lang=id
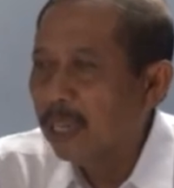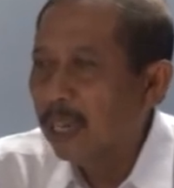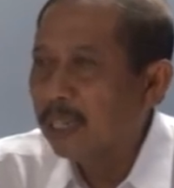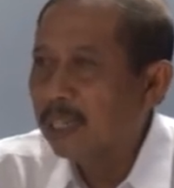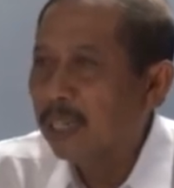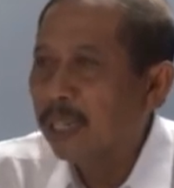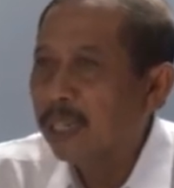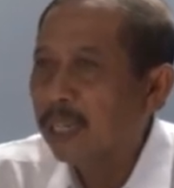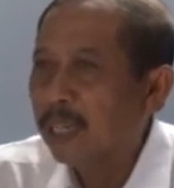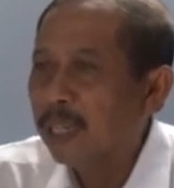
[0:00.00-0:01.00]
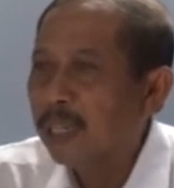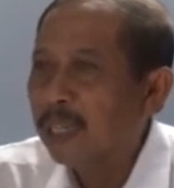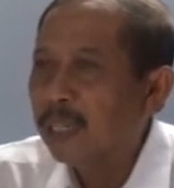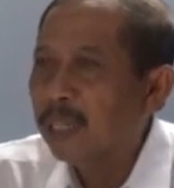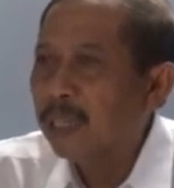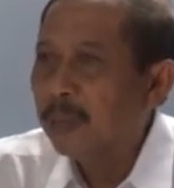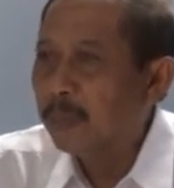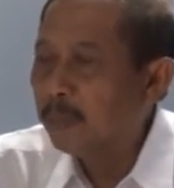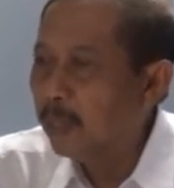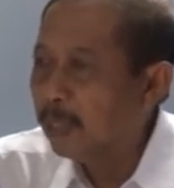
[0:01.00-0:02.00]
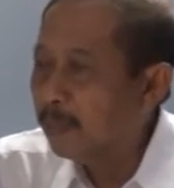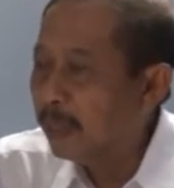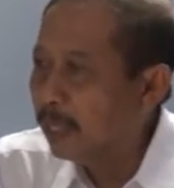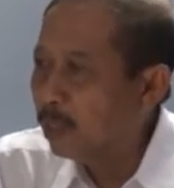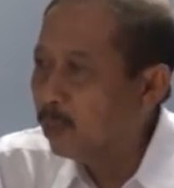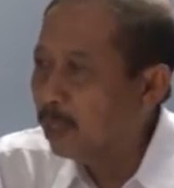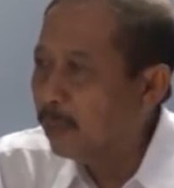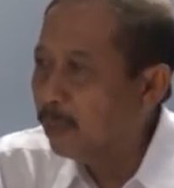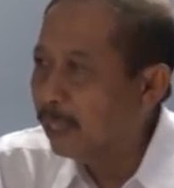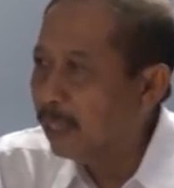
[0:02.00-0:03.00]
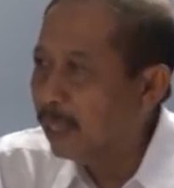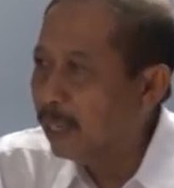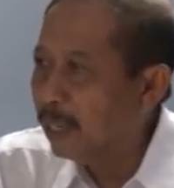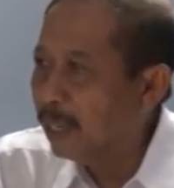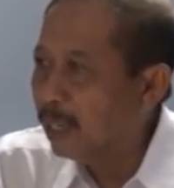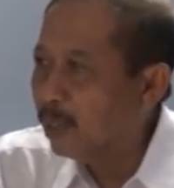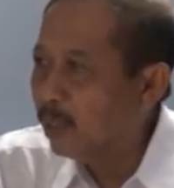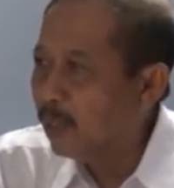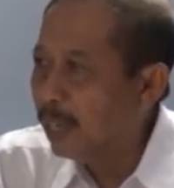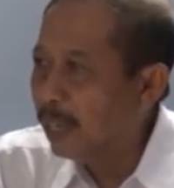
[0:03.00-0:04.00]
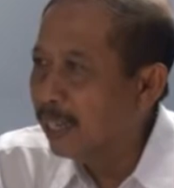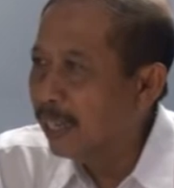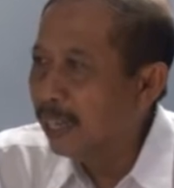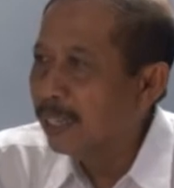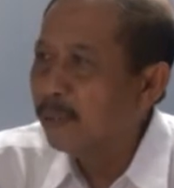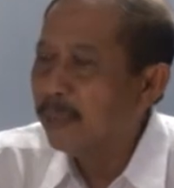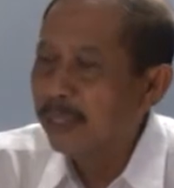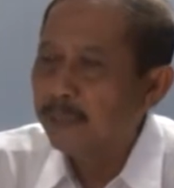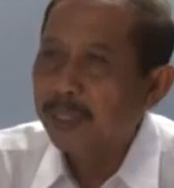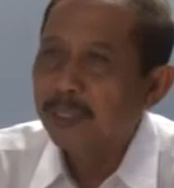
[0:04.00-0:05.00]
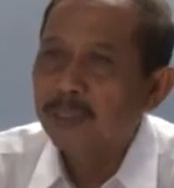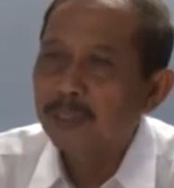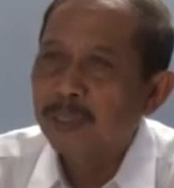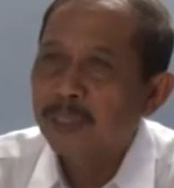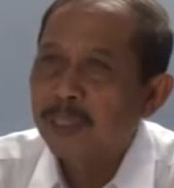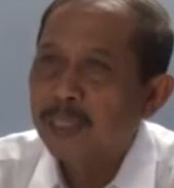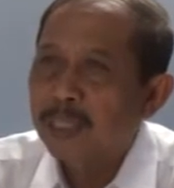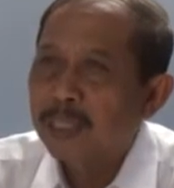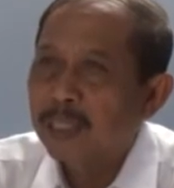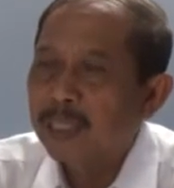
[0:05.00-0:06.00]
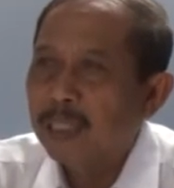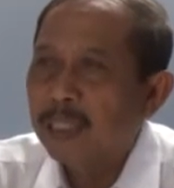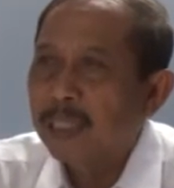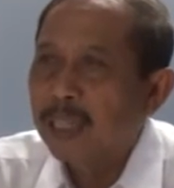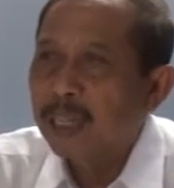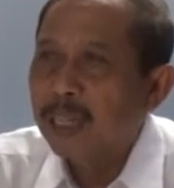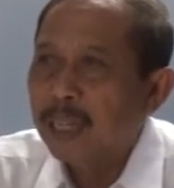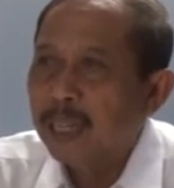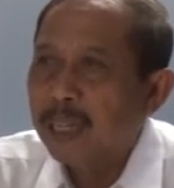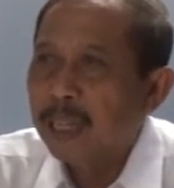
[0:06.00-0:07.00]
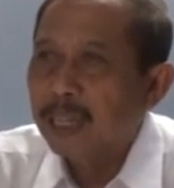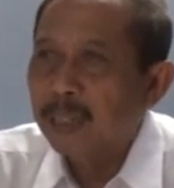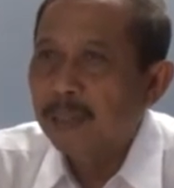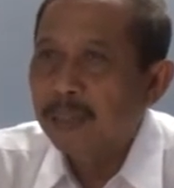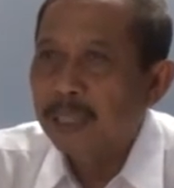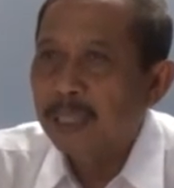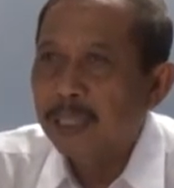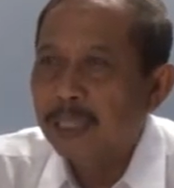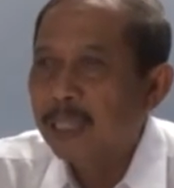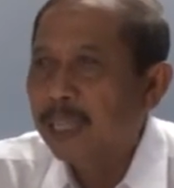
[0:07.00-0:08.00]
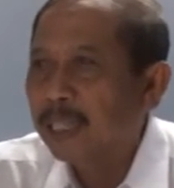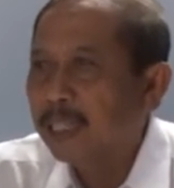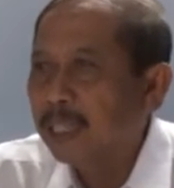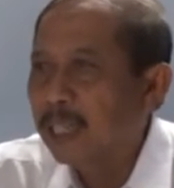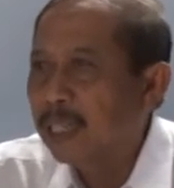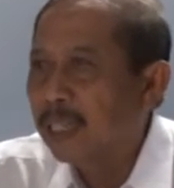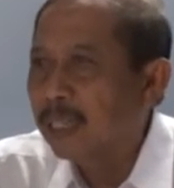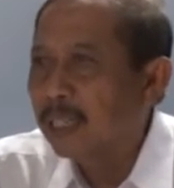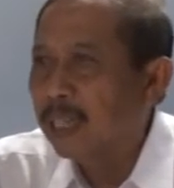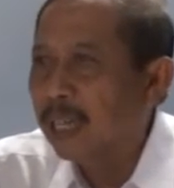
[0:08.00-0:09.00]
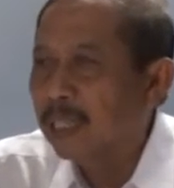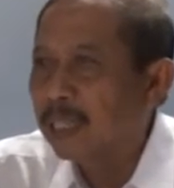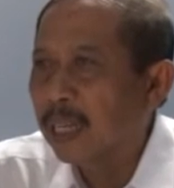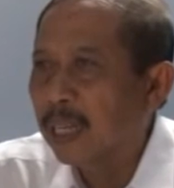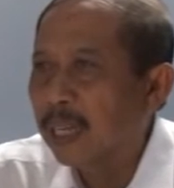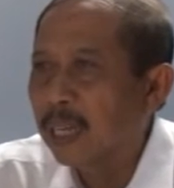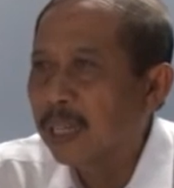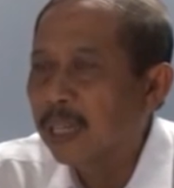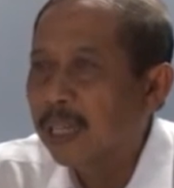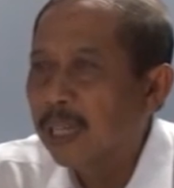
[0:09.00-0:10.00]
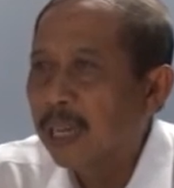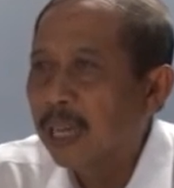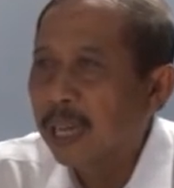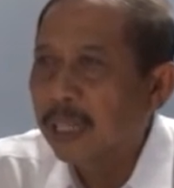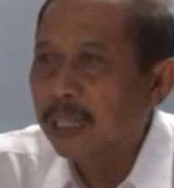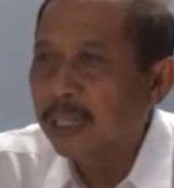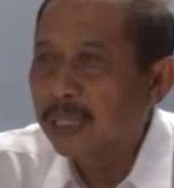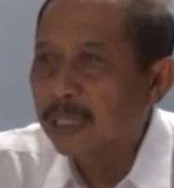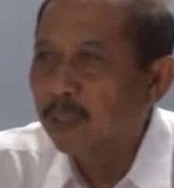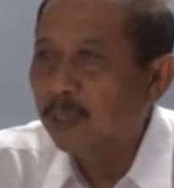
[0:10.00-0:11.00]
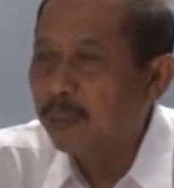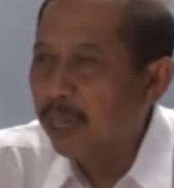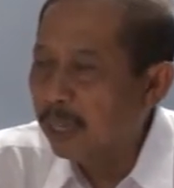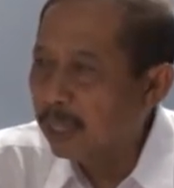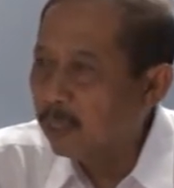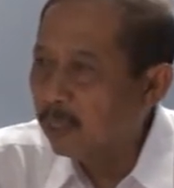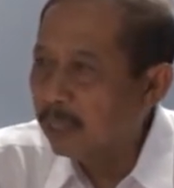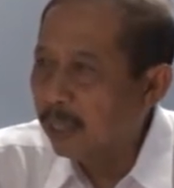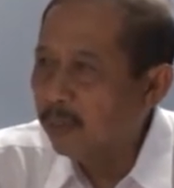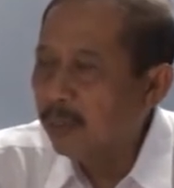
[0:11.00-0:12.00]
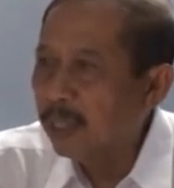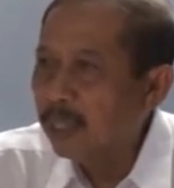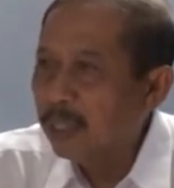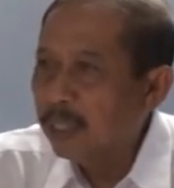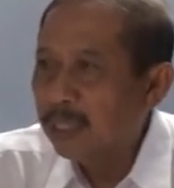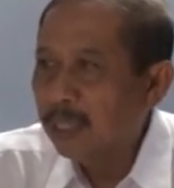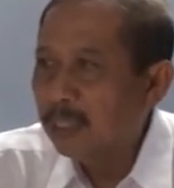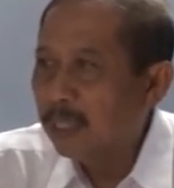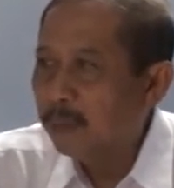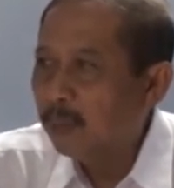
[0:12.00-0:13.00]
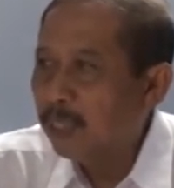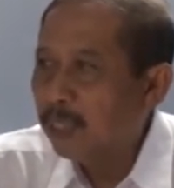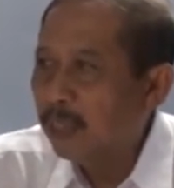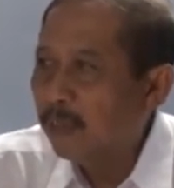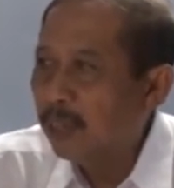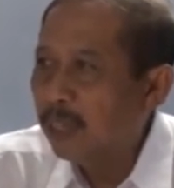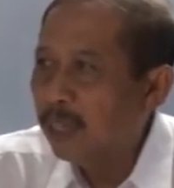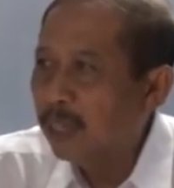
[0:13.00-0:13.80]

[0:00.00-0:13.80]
ada nah, pembuatan baterai itu tempat untuk kandang ayam ayam itu jadi kalau desa saya ini karena tidak ada air untuk mengairi untuk sawah saya tidak punya sawah